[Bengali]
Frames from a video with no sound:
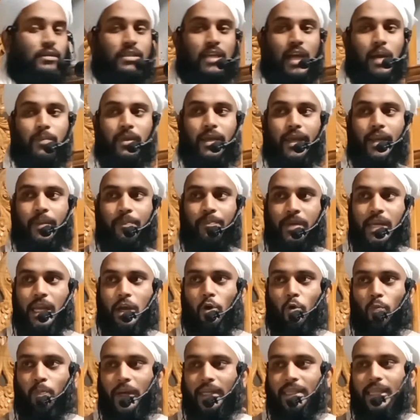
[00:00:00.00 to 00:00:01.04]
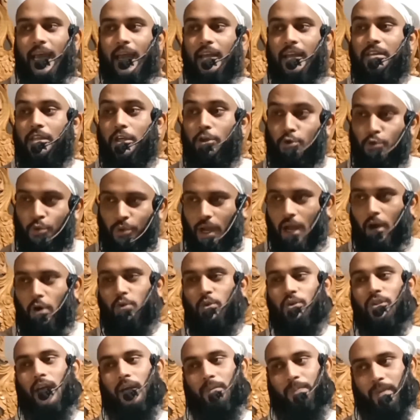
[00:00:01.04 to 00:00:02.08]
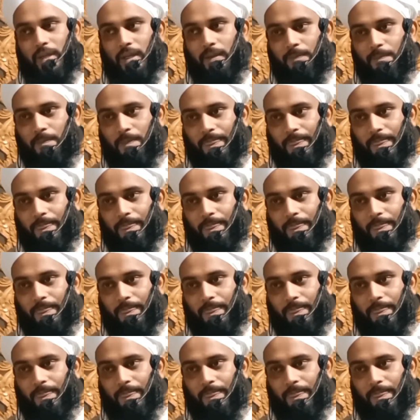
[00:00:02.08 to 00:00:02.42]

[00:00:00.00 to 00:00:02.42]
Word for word: স্বামীর বিয়োগ ব্যথায় সে শোকাহত থাকবে